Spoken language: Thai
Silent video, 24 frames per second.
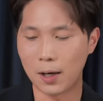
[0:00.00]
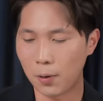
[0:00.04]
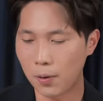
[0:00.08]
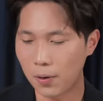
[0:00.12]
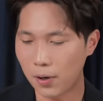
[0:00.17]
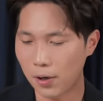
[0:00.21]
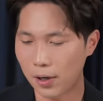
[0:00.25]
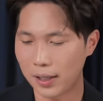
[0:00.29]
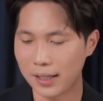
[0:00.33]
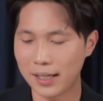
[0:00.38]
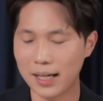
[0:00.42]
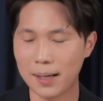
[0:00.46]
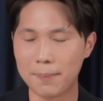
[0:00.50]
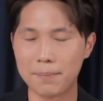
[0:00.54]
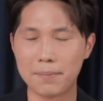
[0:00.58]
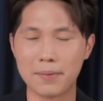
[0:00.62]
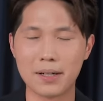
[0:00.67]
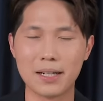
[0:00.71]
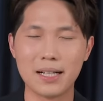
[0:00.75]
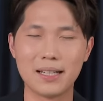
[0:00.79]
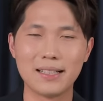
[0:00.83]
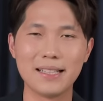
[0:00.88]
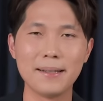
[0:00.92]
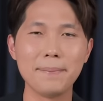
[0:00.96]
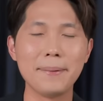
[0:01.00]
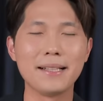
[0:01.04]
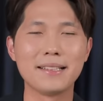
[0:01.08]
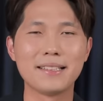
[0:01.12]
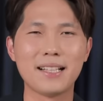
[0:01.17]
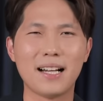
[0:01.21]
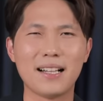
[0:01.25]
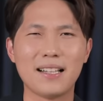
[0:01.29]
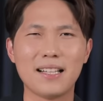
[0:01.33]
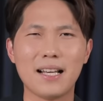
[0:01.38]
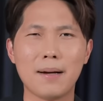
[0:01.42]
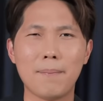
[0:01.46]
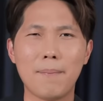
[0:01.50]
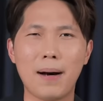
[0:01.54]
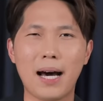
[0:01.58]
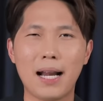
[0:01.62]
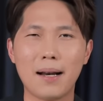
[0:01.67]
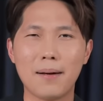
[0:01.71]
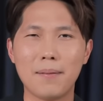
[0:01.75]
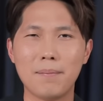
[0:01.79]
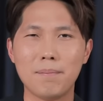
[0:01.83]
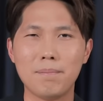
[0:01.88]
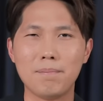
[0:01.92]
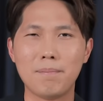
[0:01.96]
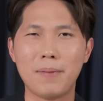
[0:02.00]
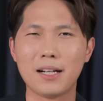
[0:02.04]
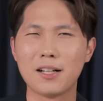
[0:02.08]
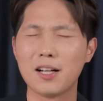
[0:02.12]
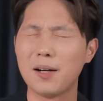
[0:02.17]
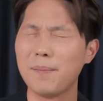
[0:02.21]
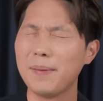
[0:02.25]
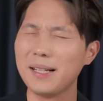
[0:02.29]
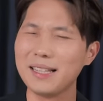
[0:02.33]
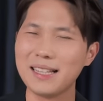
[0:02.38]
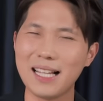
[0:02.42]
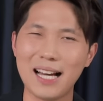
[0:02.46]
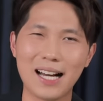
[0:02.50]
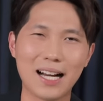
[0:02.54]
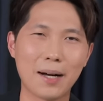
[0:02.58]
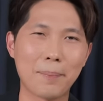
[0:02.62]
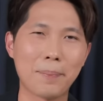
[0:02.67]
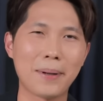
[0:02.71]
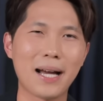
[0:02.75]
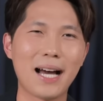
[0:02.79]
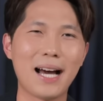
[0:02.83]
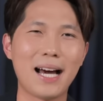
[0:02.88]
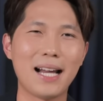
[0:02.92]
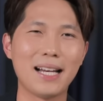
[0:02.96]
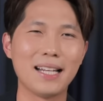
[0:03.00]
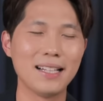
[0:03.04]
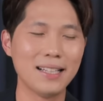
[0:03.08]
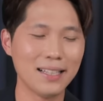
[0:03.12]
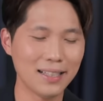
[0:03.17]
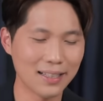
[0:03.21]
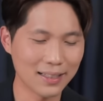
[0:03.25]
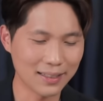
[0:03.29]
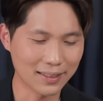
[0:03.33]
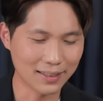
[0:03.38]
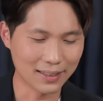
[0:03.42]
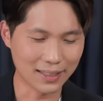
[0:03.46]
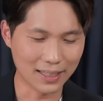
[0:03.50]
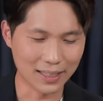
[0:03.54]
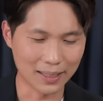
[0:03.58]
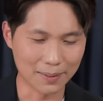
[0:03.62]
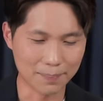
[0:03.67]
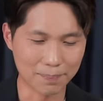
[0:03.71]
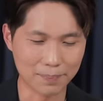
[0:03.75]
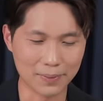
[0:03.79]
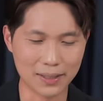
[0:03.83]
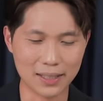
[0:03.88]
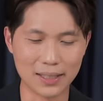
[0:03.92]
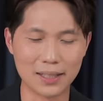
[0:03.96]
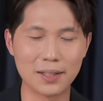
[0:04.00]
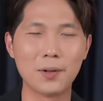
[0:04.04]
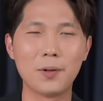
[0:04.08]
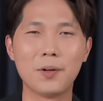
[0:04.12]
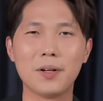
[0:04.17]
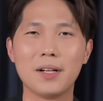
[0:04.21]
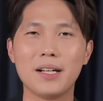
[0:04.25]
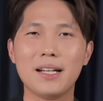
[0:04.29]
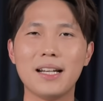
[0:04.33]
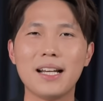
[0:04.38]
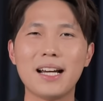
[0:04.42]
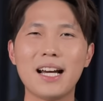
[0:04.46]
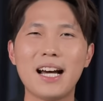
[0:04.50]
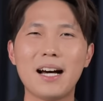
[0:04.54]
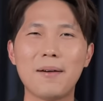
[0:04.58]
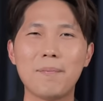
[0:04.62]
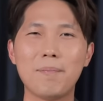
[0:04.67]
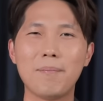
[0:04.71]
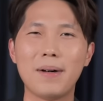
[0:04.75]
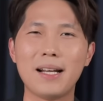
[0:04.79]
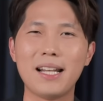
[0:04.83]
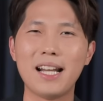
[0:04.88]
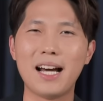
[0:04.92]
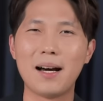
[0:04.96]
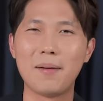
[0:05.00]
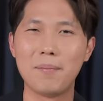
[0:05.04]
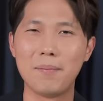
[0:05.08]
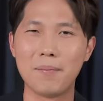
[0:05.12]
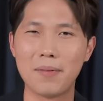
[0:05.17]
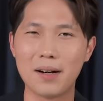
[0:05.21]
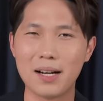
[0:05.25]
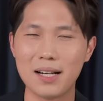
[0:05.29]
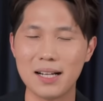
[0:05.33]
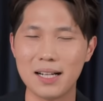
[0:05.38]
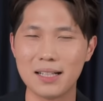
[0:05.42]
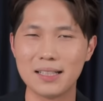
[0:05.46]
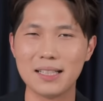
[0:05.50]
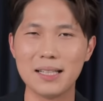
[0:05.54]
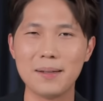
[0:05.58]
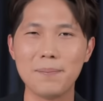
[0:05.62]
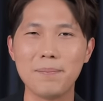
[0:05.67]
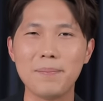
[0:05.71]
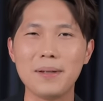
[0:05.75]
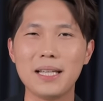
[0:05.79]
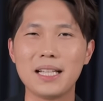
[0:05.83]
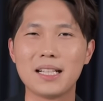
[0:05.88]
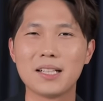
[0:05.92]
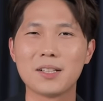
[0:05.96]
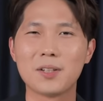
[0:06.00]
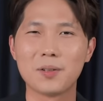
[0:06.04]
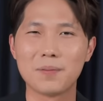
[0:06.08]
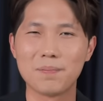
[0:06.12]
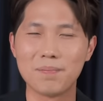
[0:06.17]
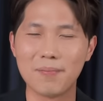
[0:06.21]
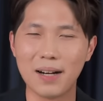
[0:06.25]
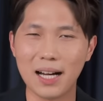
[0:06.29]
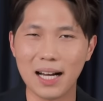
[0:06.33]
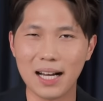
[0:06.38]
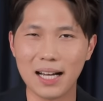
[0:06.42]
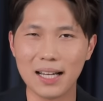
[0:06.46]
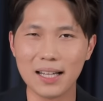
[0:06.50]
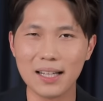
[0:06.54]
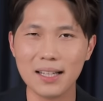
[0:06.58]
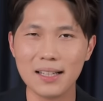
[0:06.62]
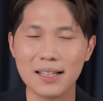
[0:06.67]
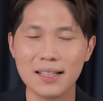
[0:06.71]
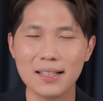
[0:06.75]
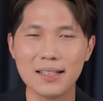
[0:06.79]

แล้วองค์กรทำเรื่องที่ผิดจรรยาบรรณมันก็ไม่ต่างกับการยืมมือคนนะครับมาทำเรื่องที่ผิดกฎหมาย